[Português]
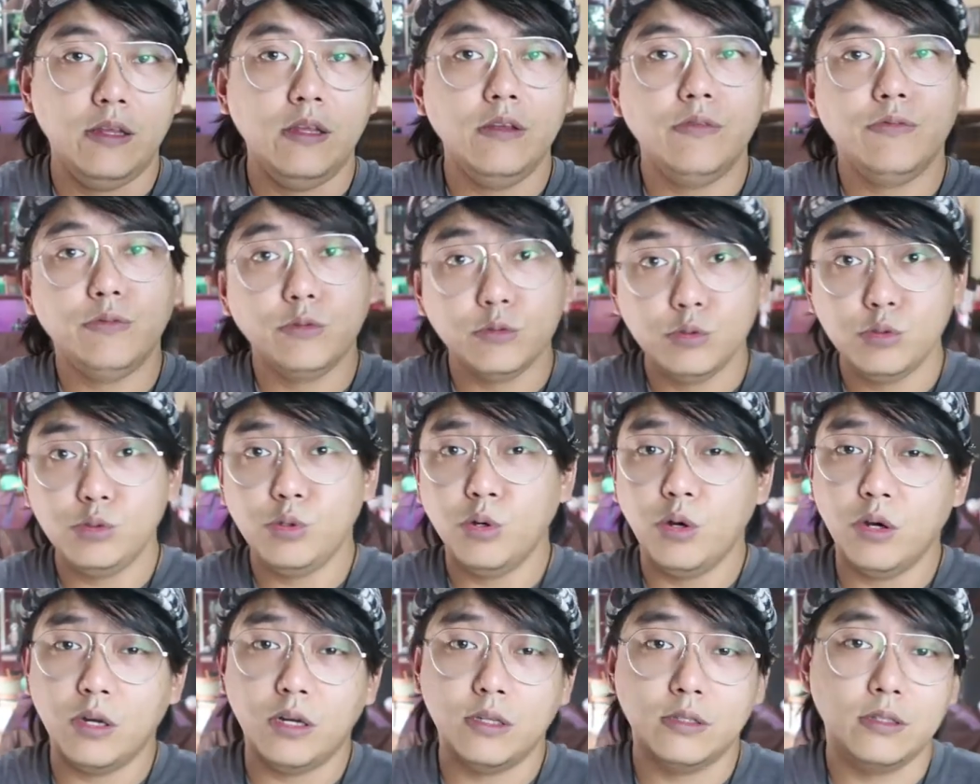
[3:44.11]
E
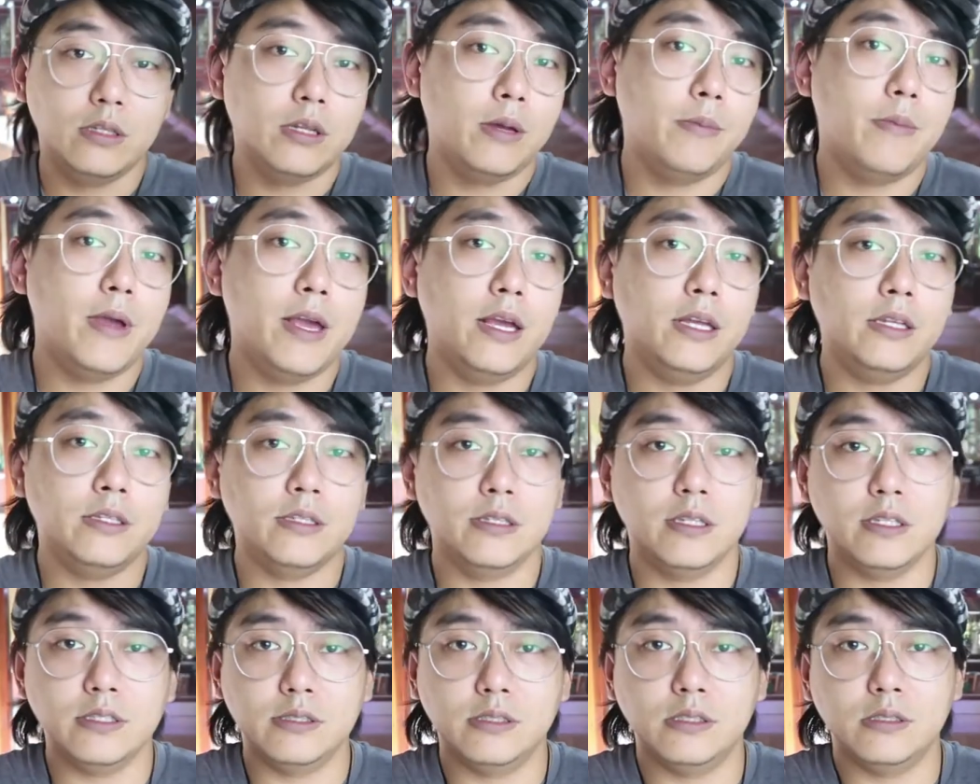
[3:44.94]
funciona também
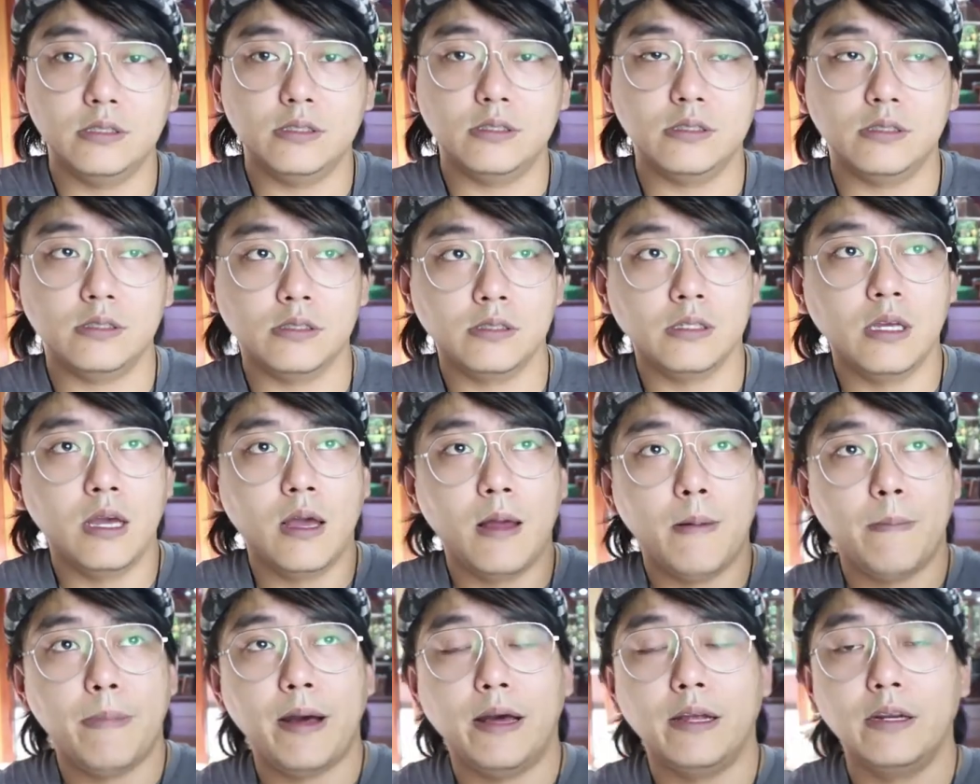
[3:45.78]
nesses
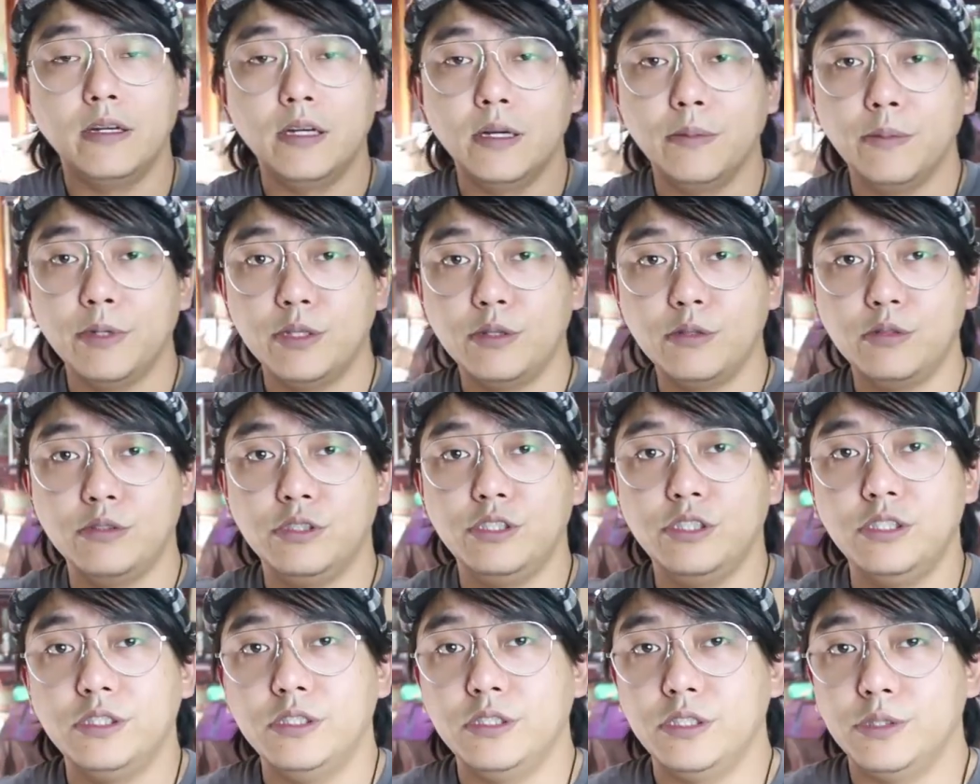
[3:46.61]
parâmetros
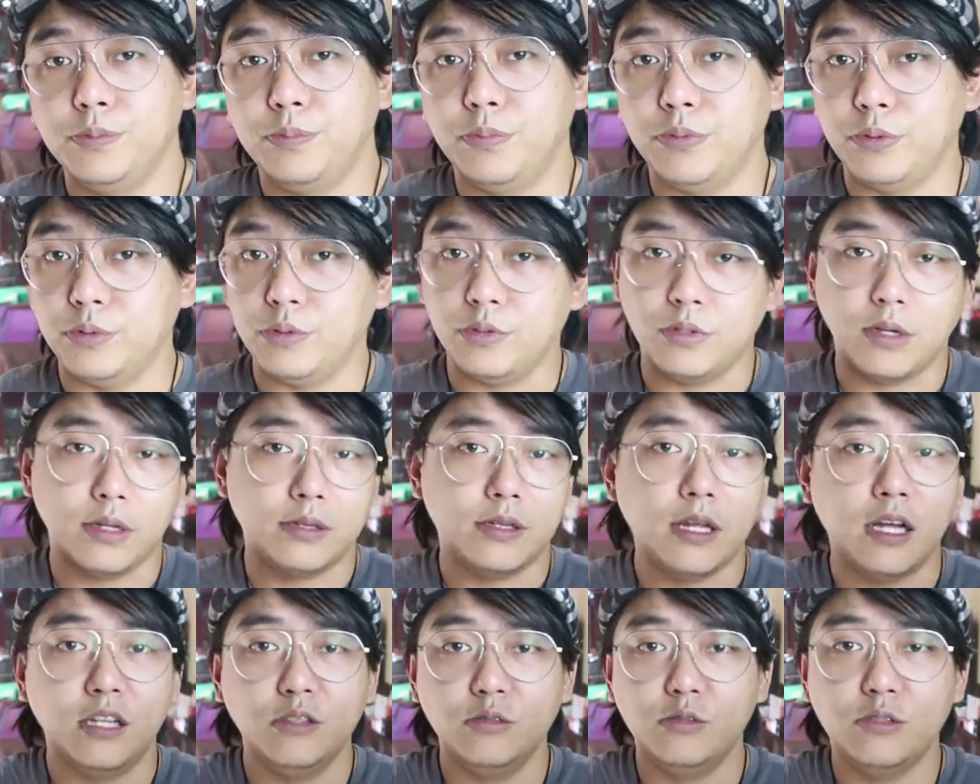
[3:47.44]
de tipo
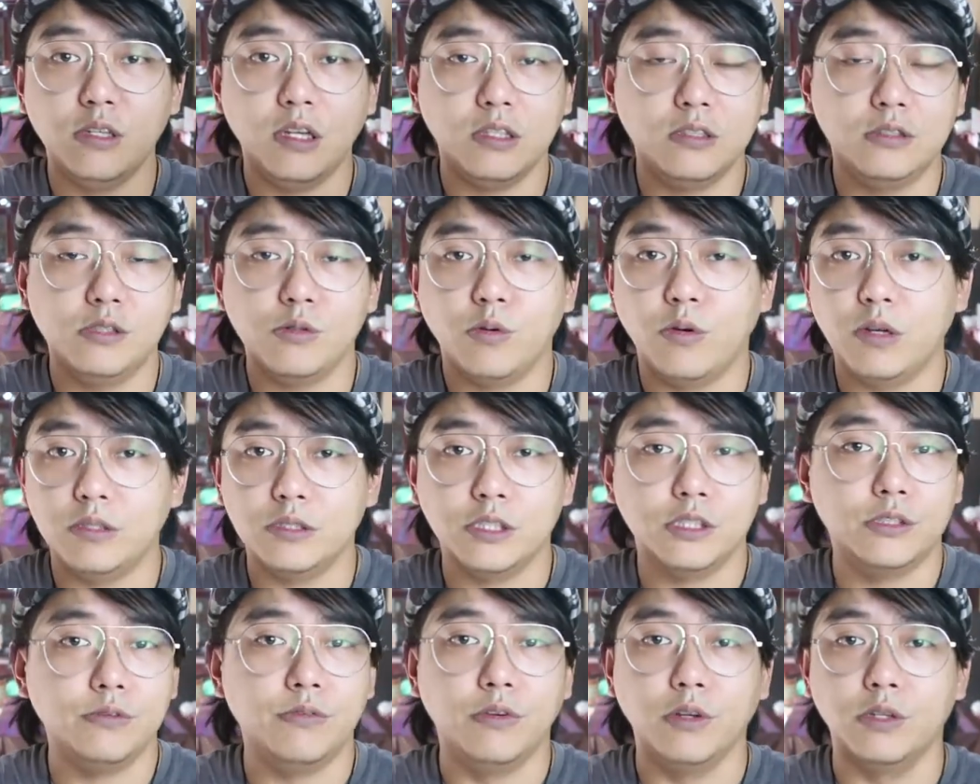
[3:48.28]
até
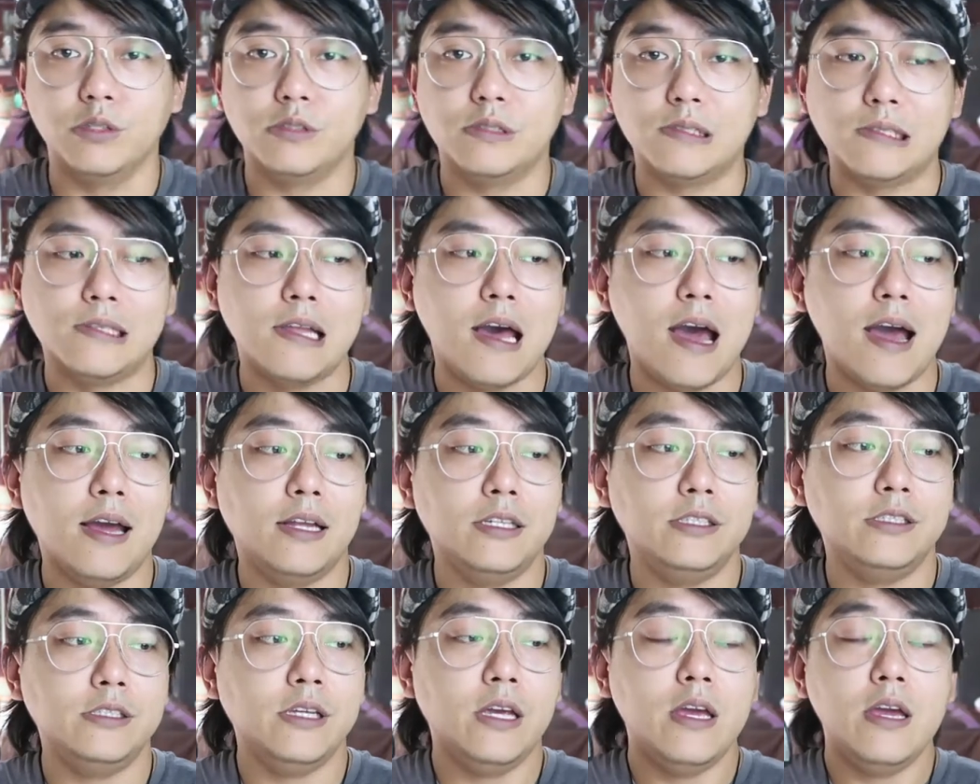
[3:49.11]
250 de
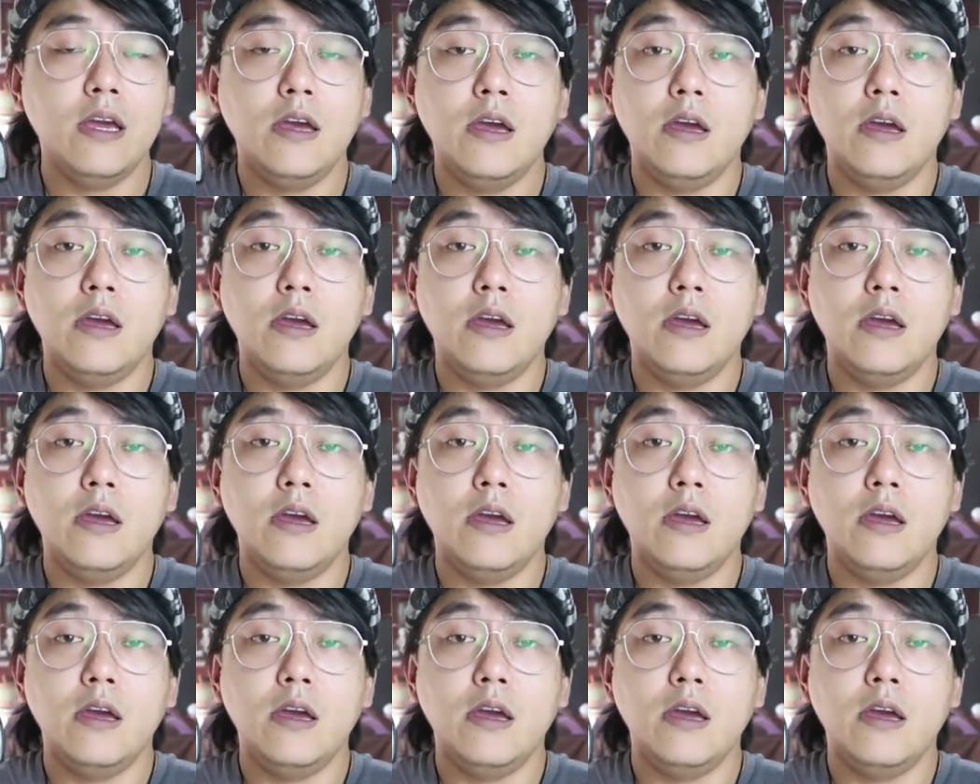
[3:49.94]
velocidade,